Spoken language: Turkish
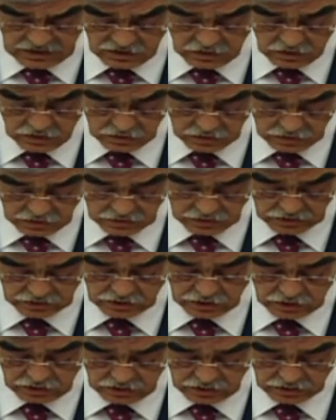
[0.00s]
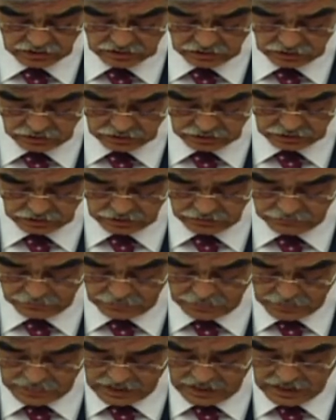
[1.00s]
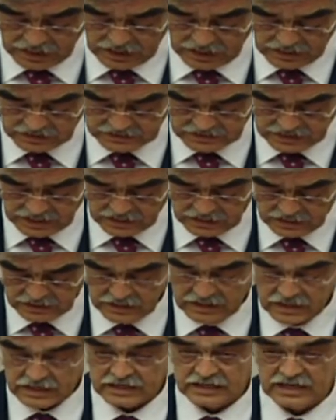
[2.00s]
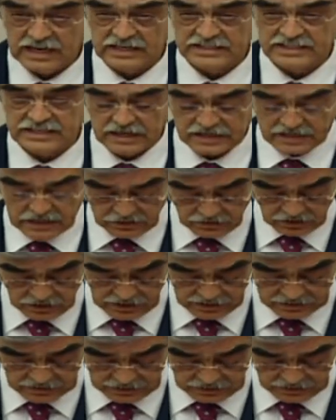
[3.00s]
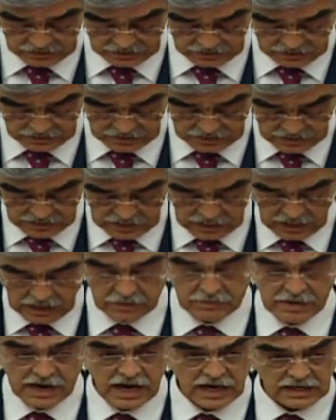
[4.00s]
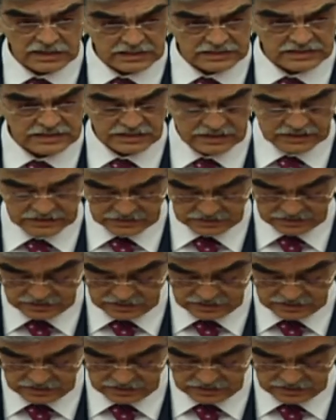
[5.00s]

olduğunu söylüyorsunuz. Ancak gerçekler öyle değil. Ama haklısınız.